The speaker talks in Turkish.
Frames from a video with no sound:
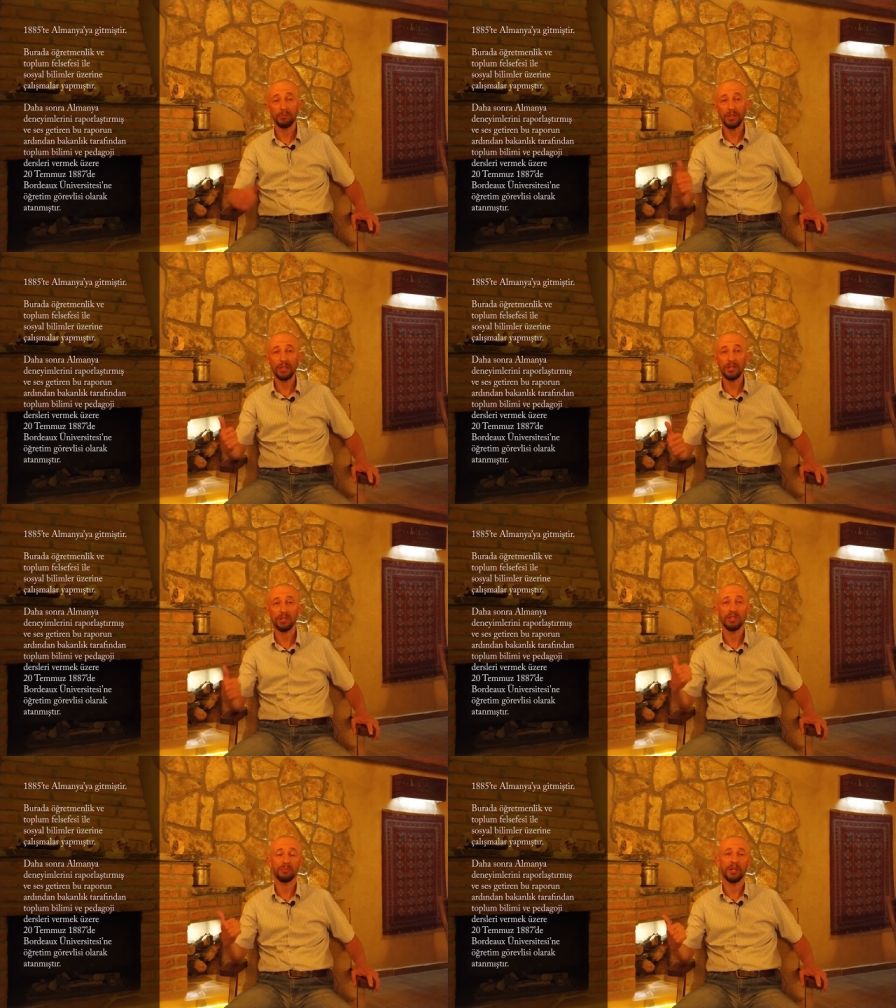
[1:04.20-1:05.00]
Almanya'ya
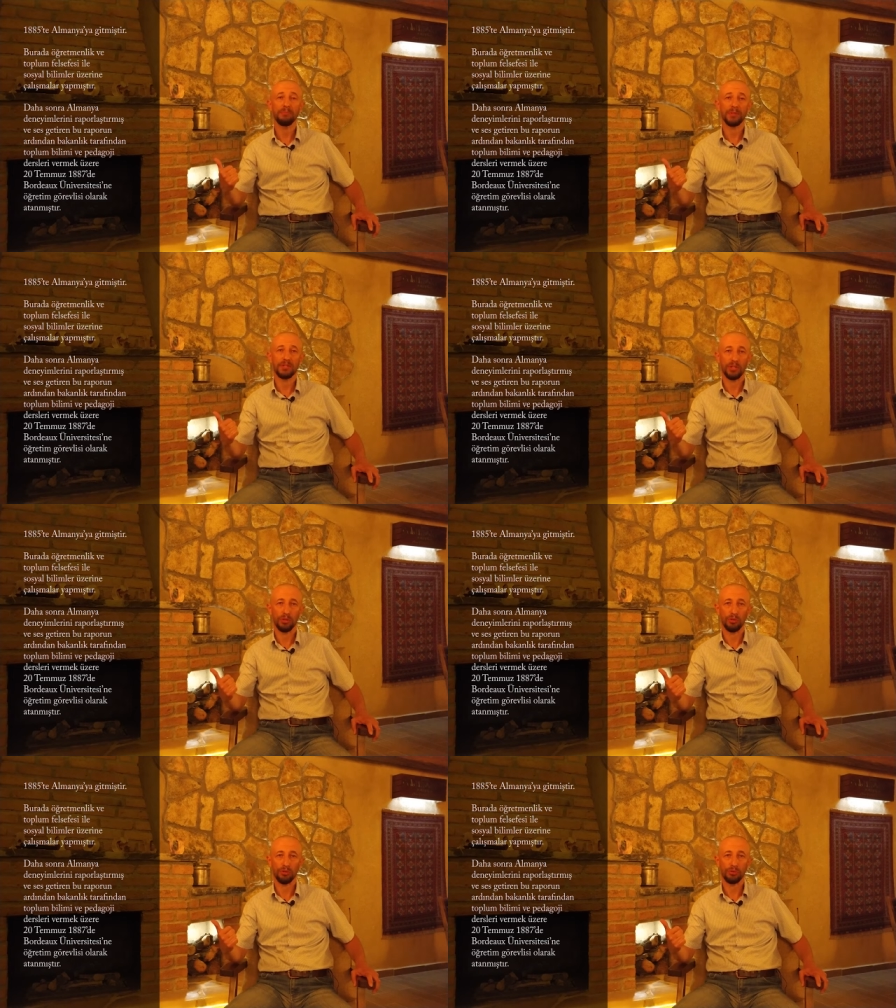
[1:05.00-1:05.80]
çalışma yapmak
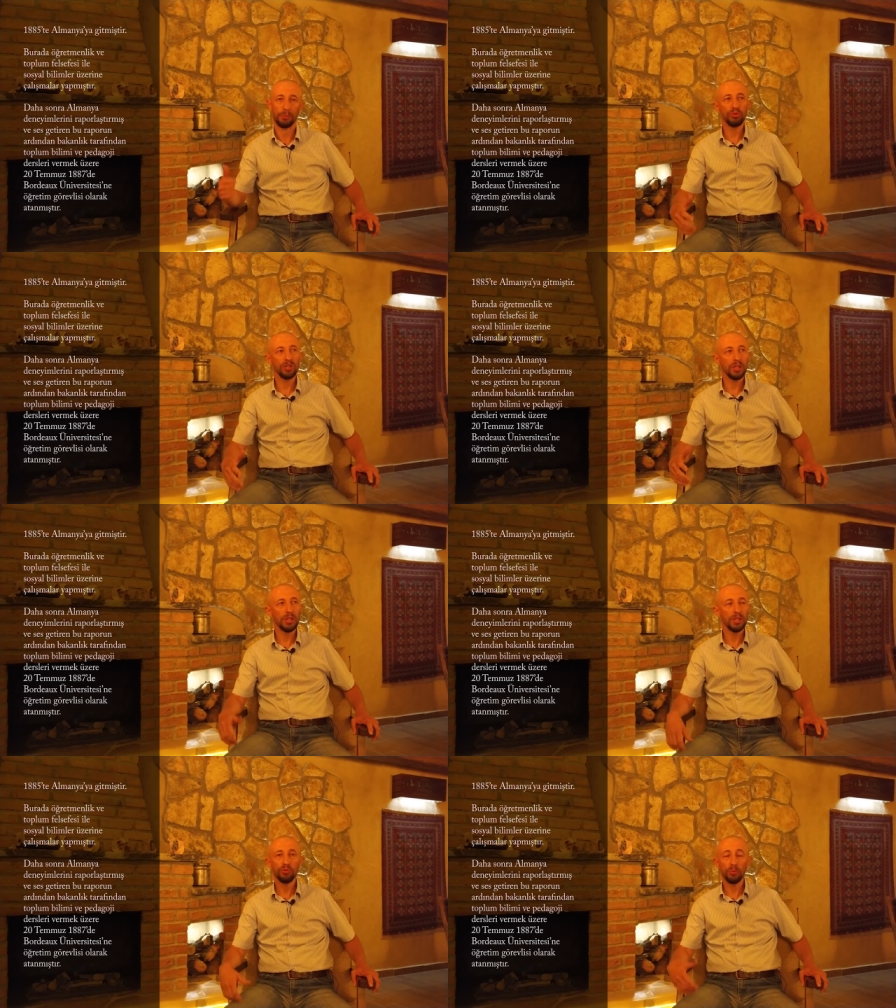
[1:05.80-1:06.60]
için gidiyor.
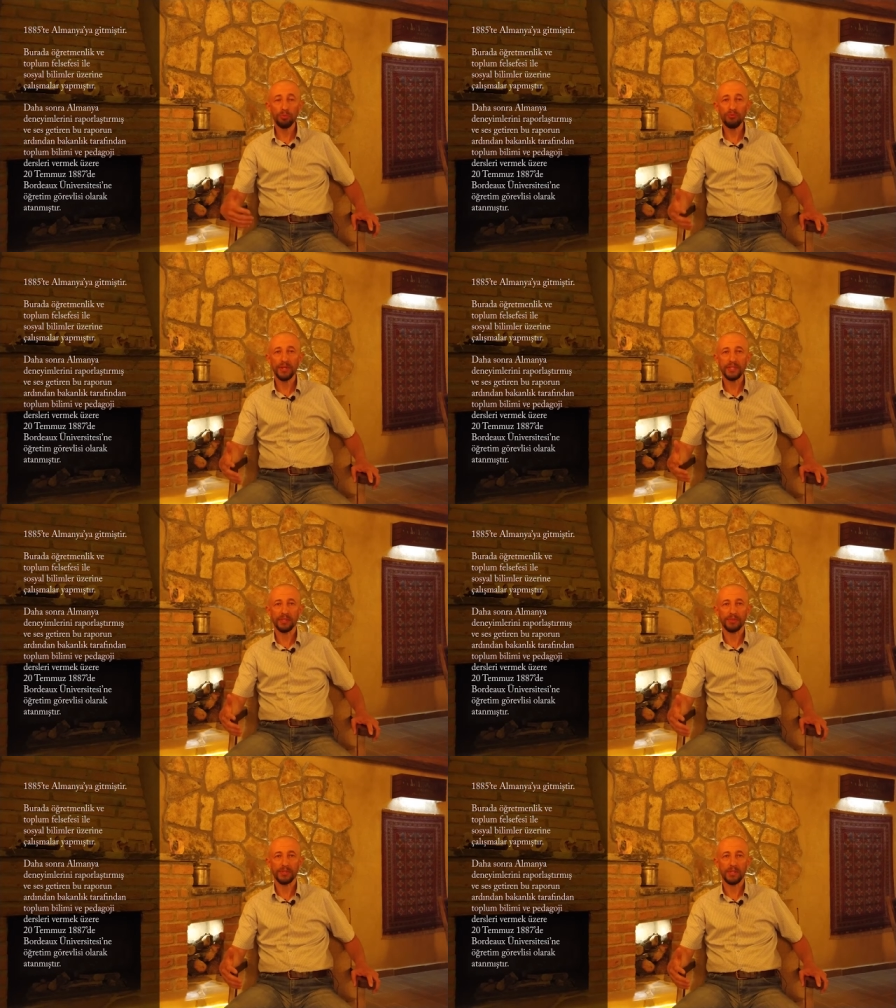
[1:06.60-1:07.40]
Burada toplum
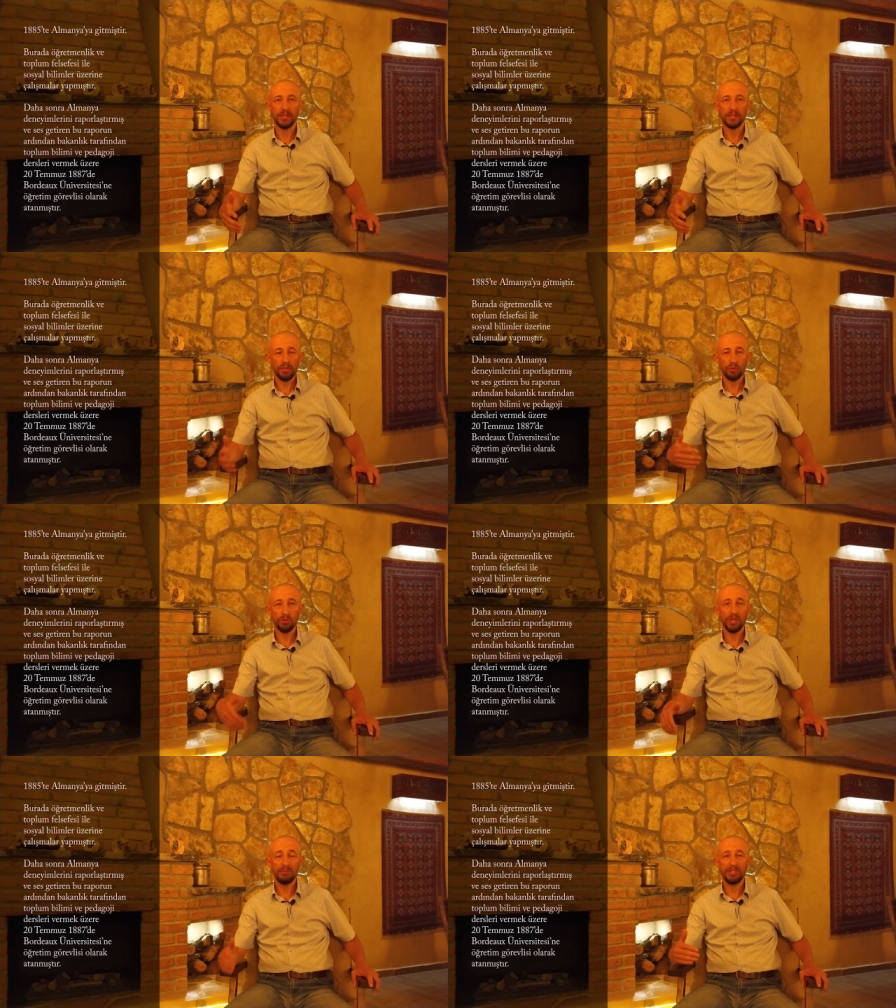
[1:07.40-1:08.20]
felsefesi ve
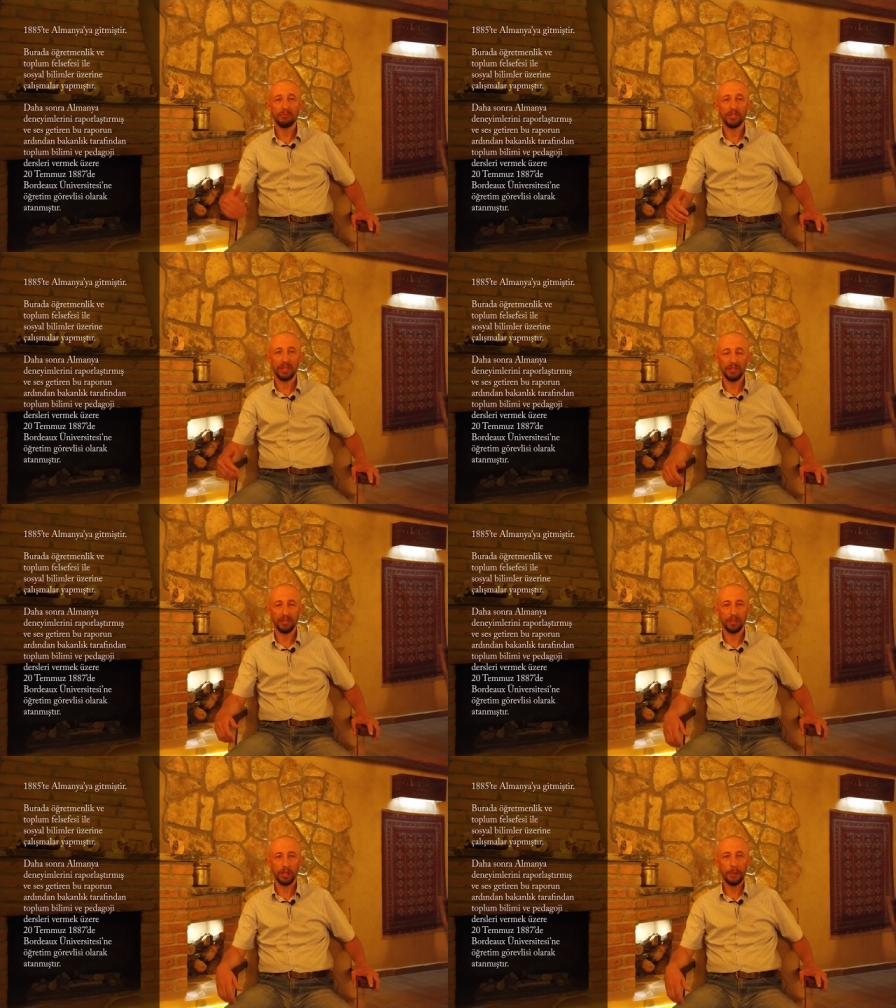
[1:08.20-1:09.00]
sosyal bilimler
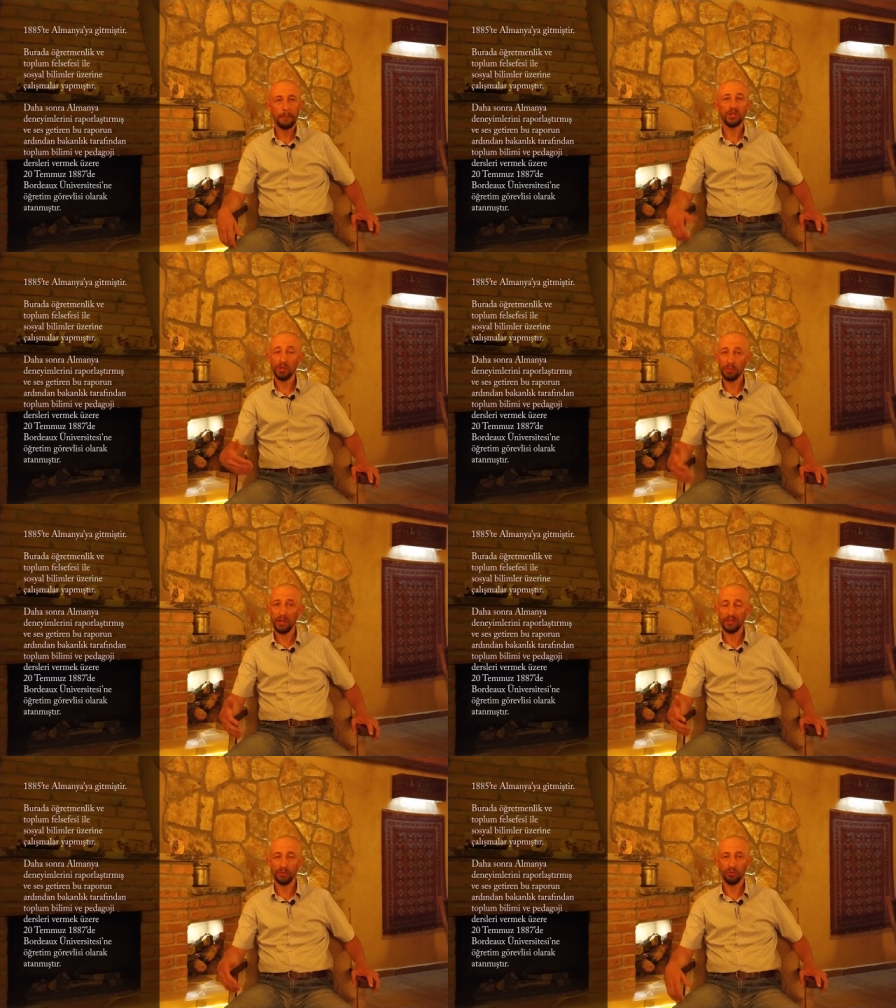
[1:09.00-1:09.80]
alanında
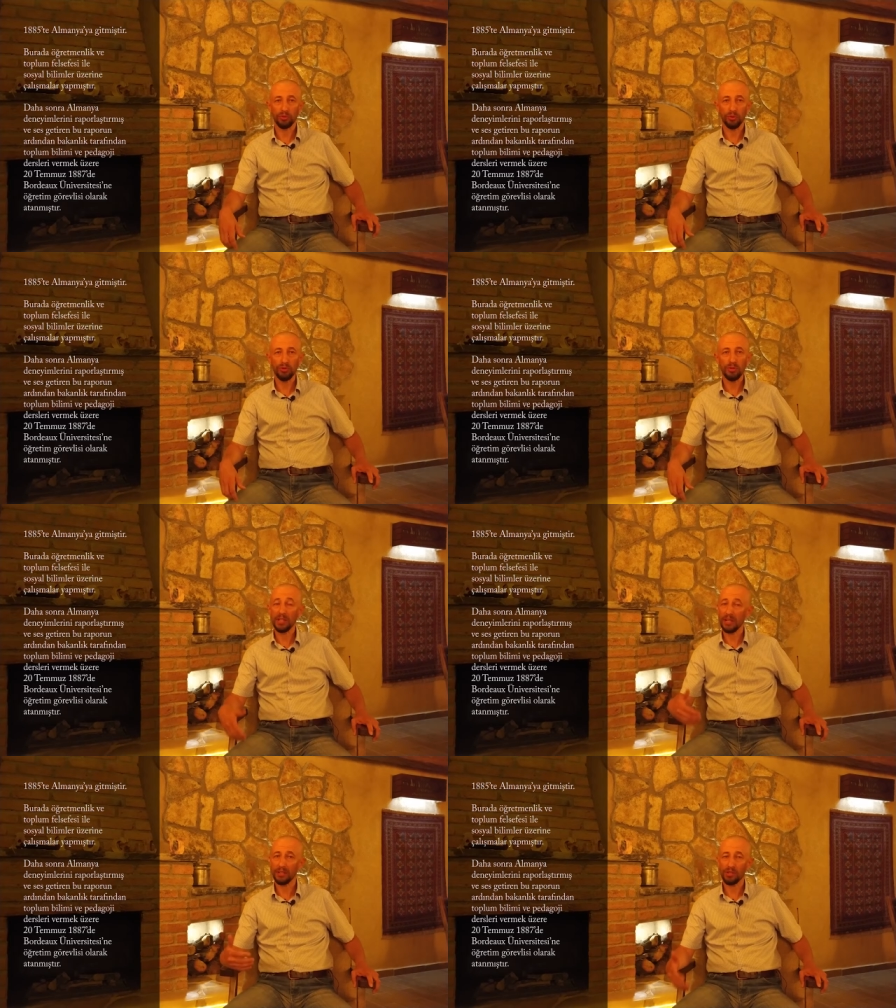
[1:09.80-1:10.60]
çalışmalarda bulunuyor,
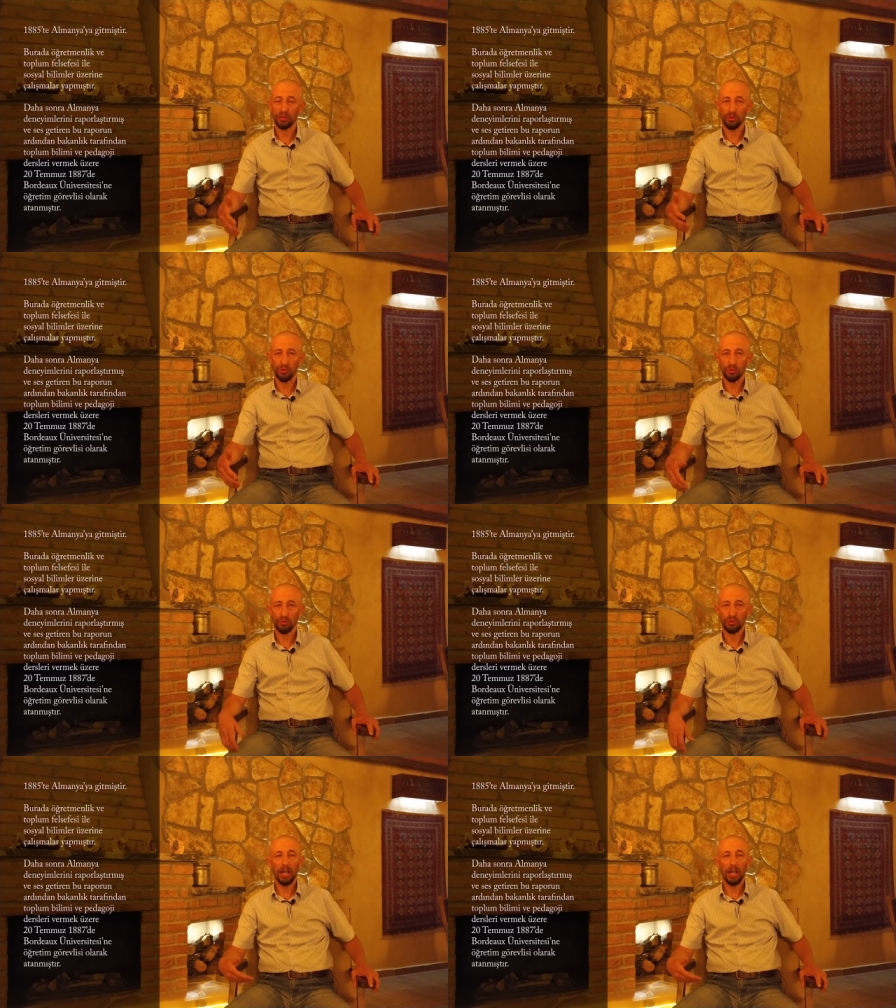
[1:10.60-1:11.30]
liselerde çalışıyor.